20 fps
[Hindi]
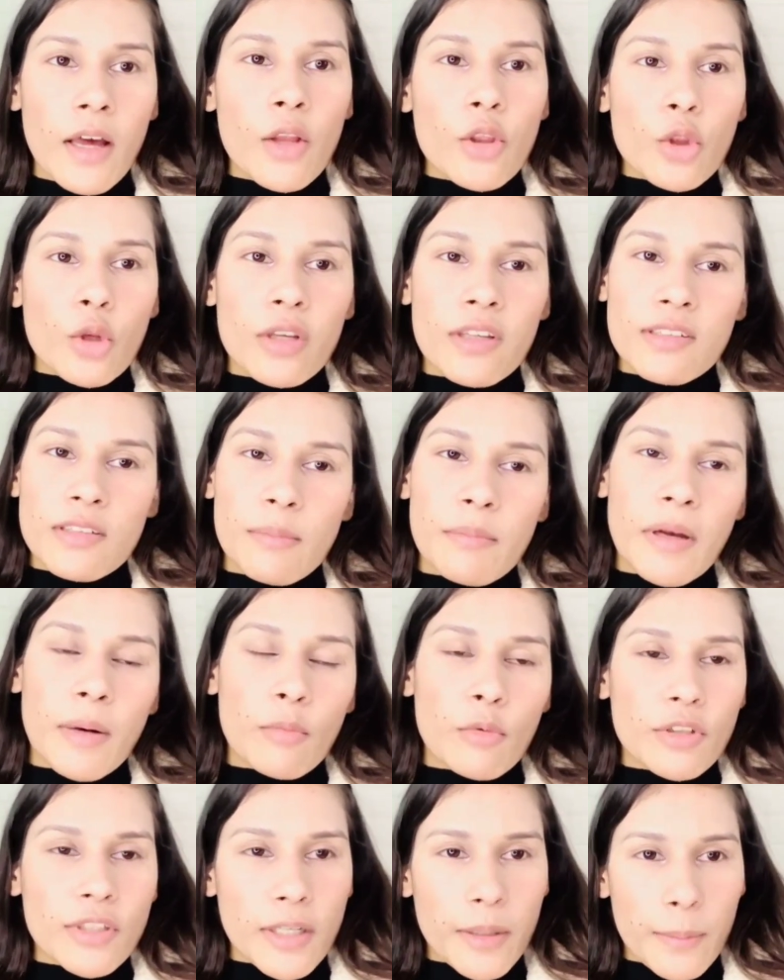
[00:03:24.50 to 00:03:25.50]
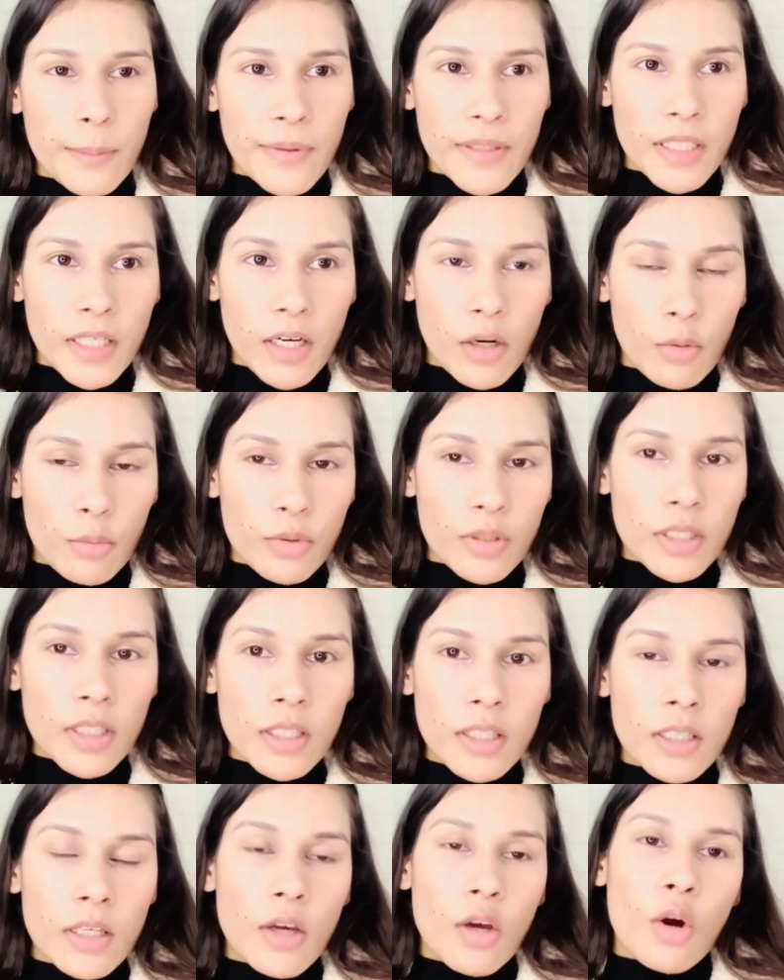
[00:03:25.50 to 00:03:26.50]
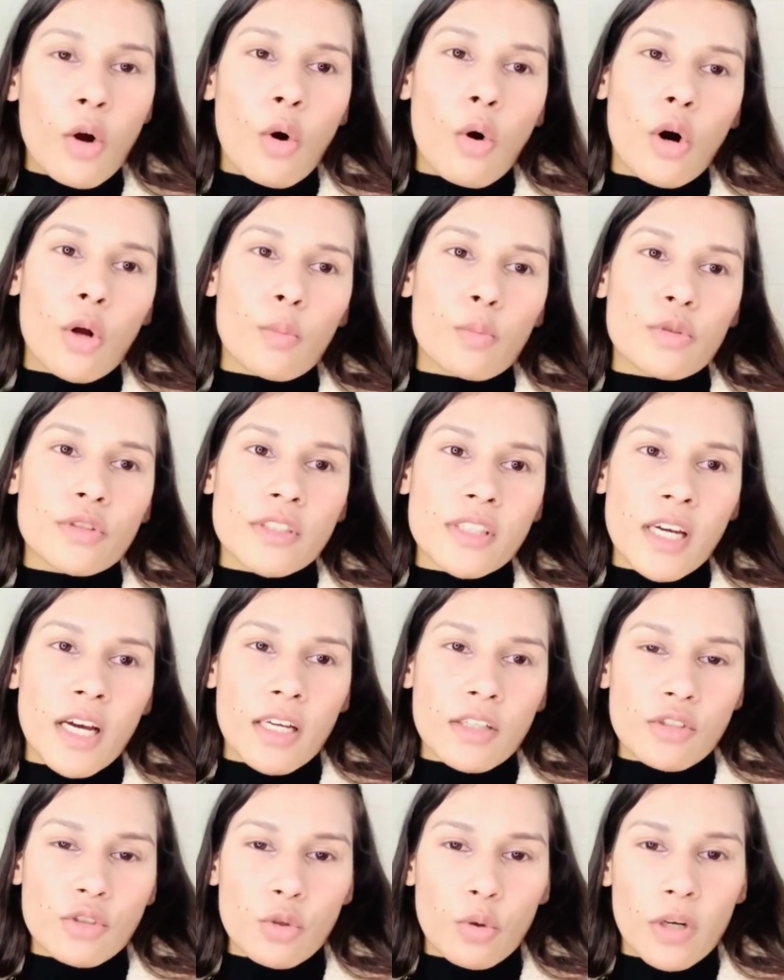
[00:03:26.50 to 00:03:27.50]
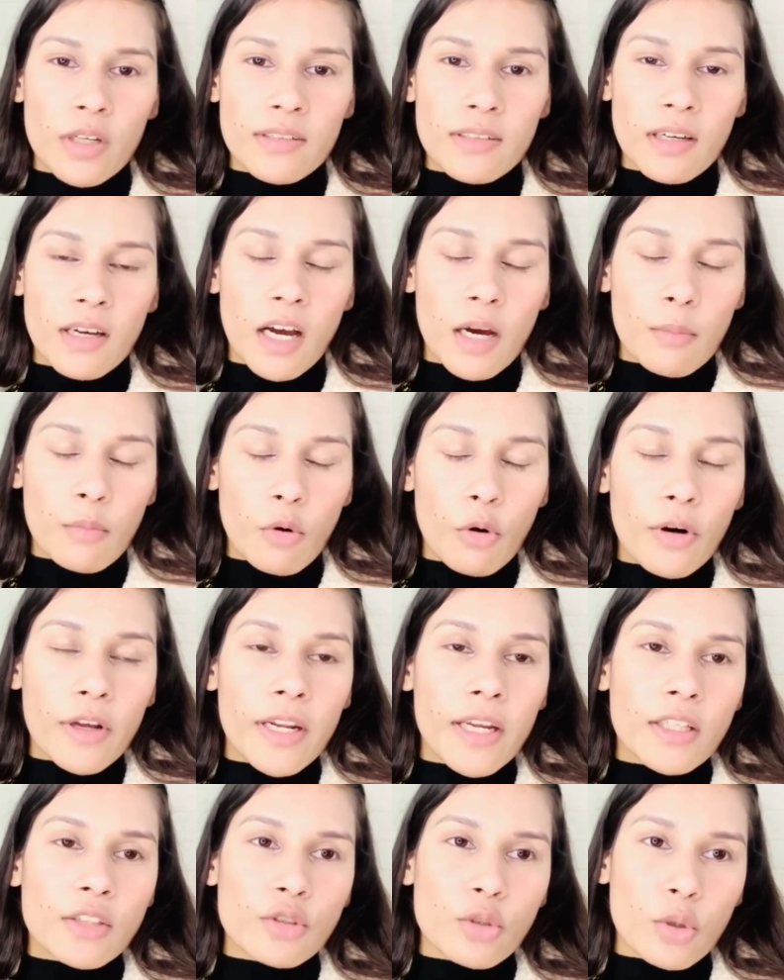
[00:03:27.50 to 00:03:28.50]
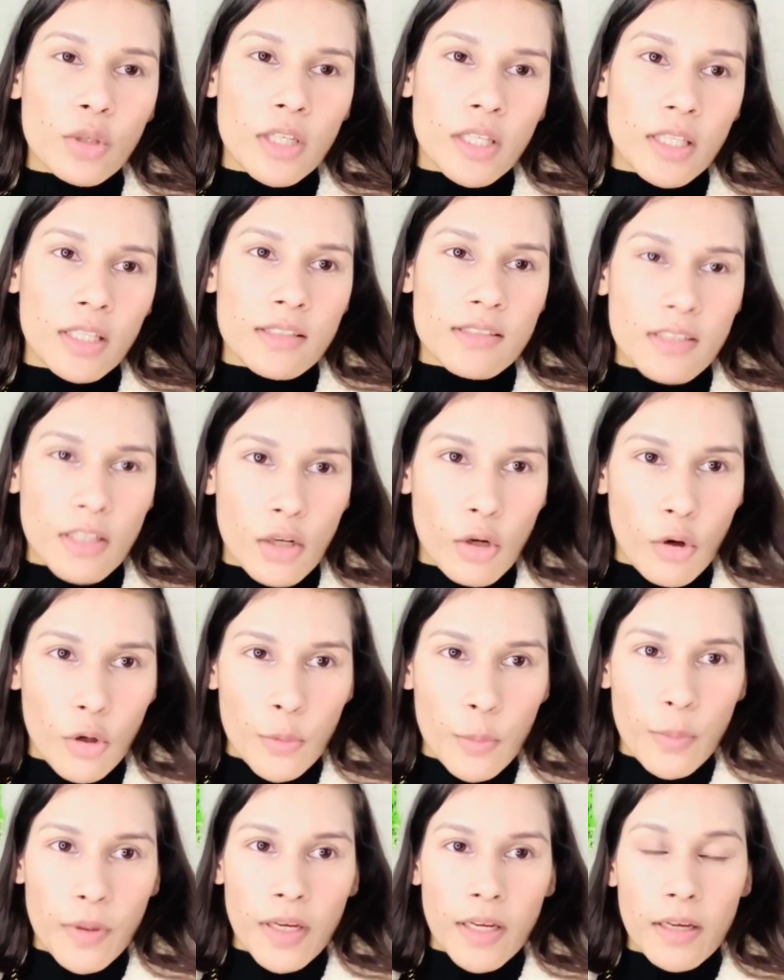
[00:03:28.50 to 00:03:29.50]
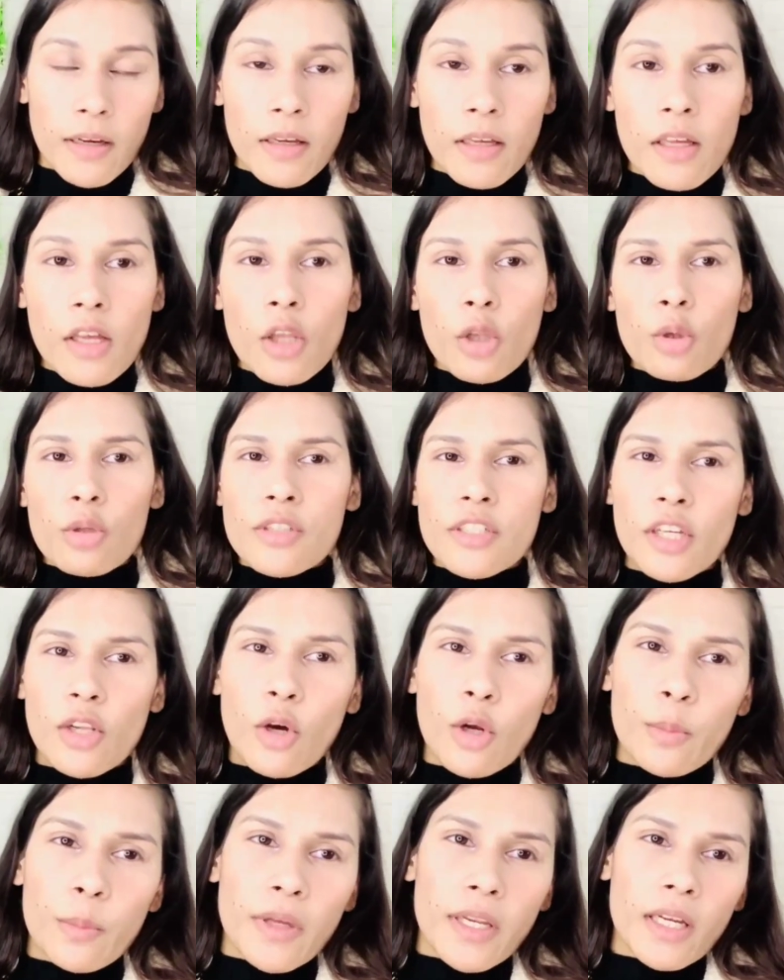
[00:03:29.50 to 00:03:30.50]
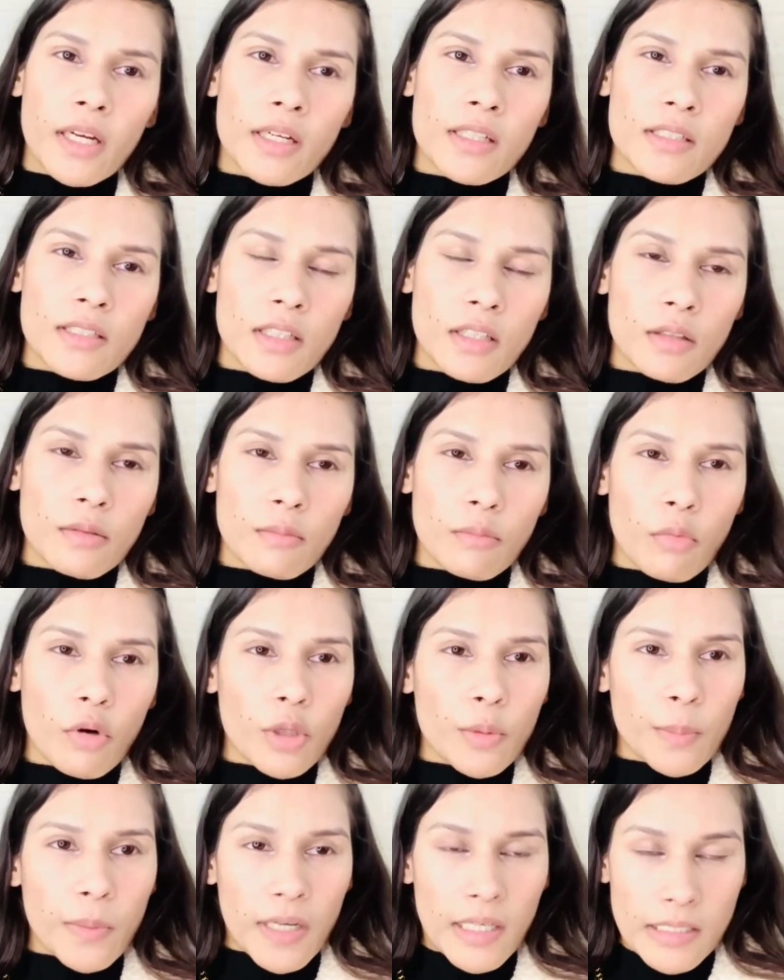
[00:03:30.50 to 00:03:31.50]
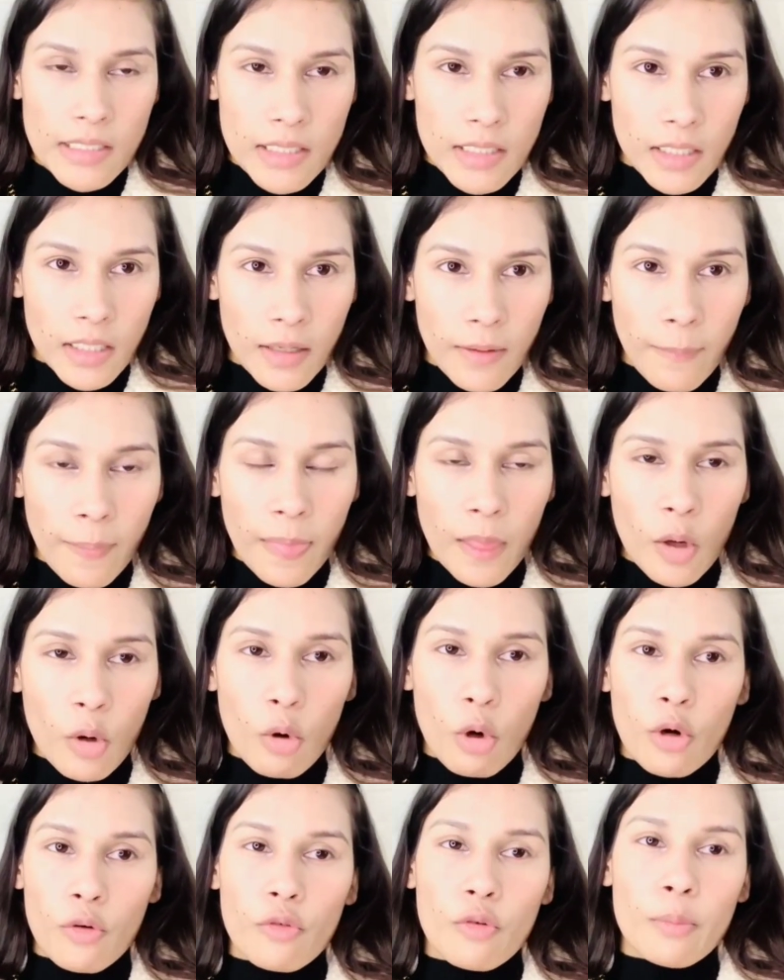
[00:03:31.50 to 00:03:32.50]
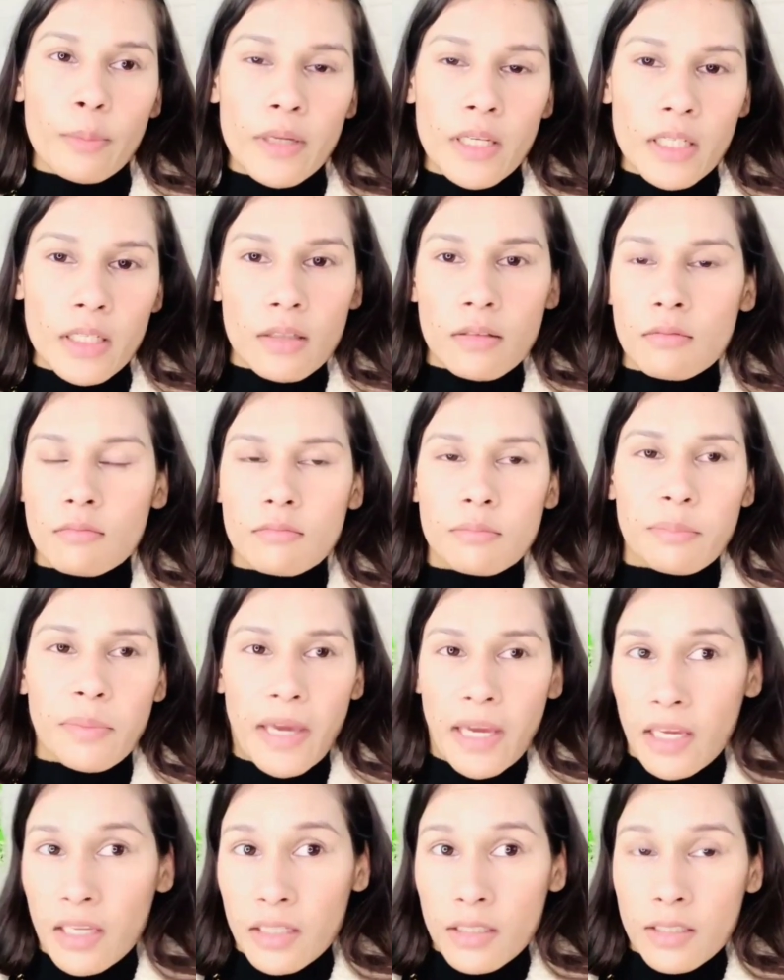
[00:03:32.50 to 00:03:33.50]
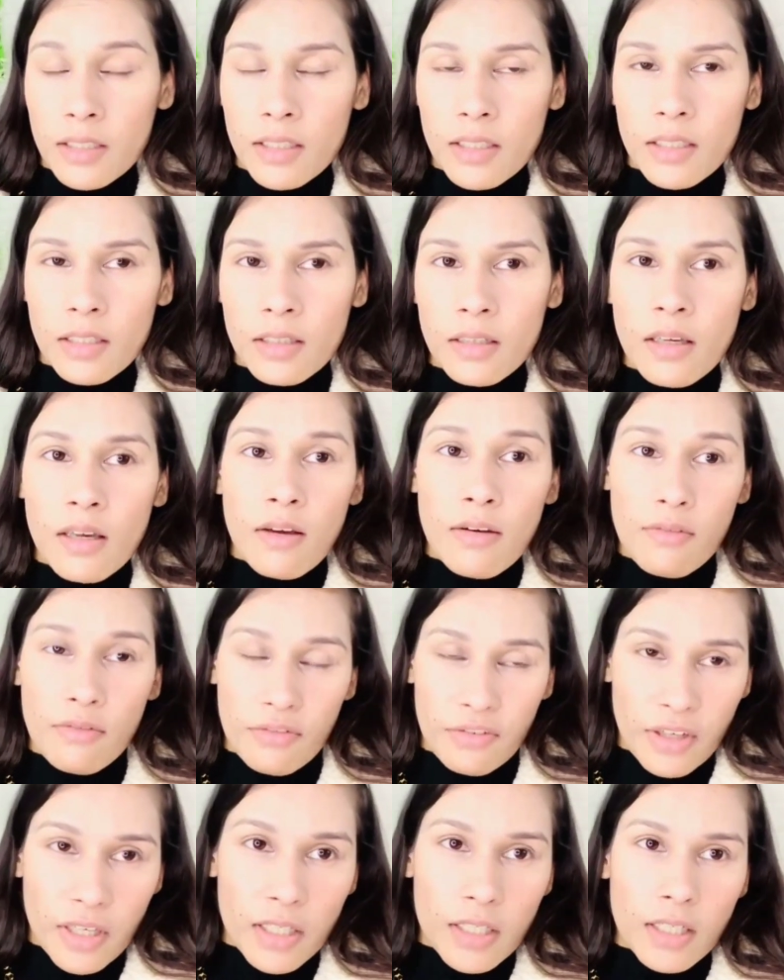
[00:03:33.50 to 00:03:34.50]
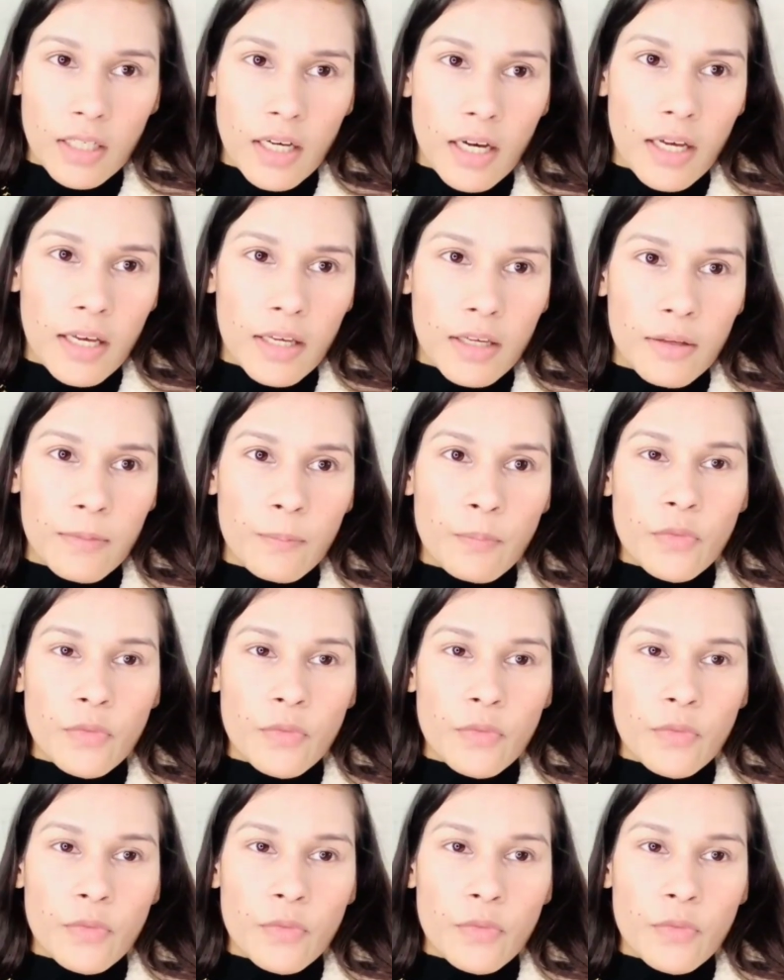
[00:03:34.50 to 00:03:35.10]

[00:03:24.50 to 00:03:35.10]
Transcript: तो ये सब मैं आपको ट्रिप पे दिखाऊंगी और मुझे आज थोड़ा सा काम और है जो कि सैलॉन में है सैलॉन मेरे घर से बहुत पास ही है और वो मेरी बहन की फ्रेंड का है